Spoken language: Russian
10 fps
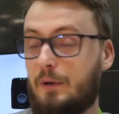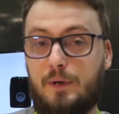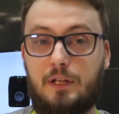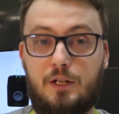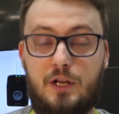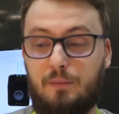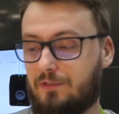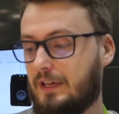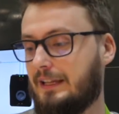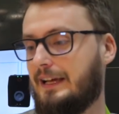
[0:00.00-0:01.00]
мы продолжаем
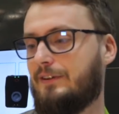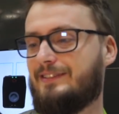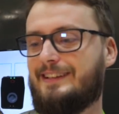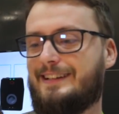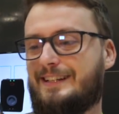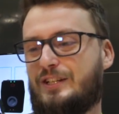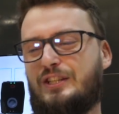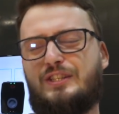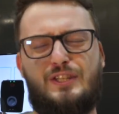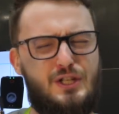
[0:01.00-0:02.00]
искать для вас
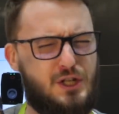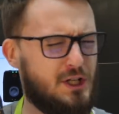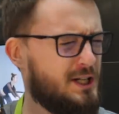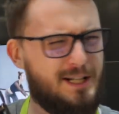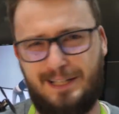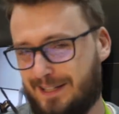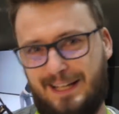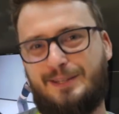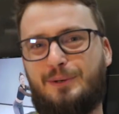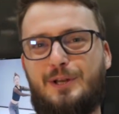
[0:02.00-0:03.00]
дичь и
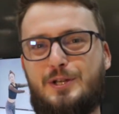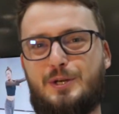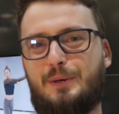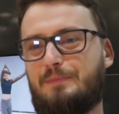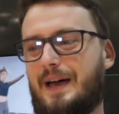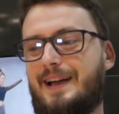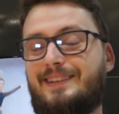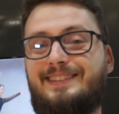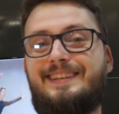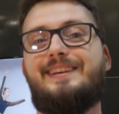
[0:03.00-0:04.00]
годнотулечку на
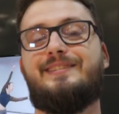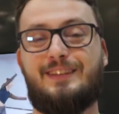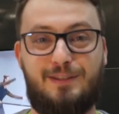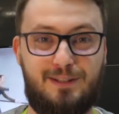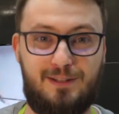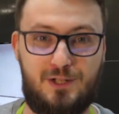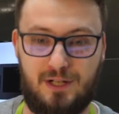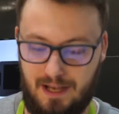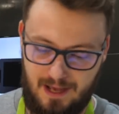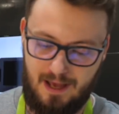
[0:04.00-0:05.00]
CS
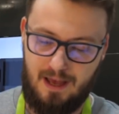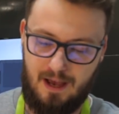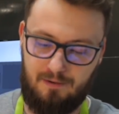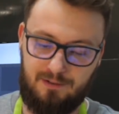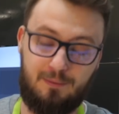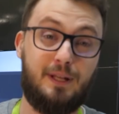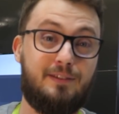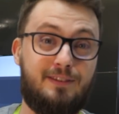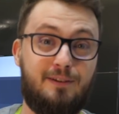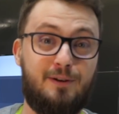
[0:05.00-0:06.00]

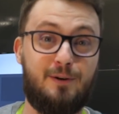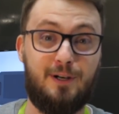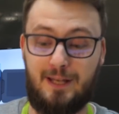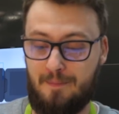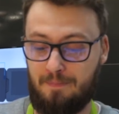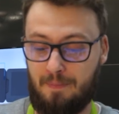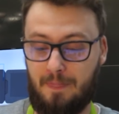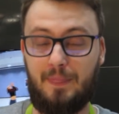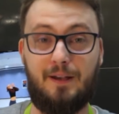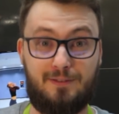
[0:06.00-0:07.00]
2018 года.
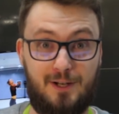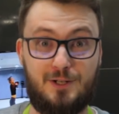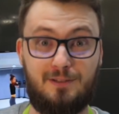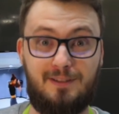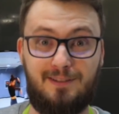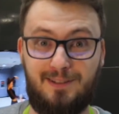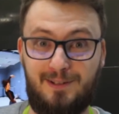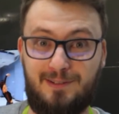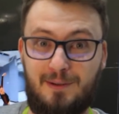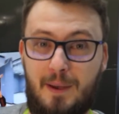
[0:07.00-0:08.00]
До встречи здесь
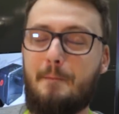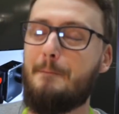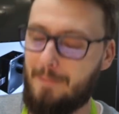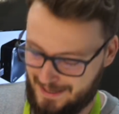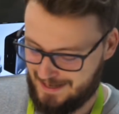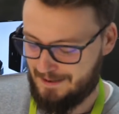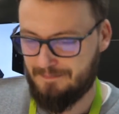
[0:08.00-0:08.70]
на YouTube. Пока.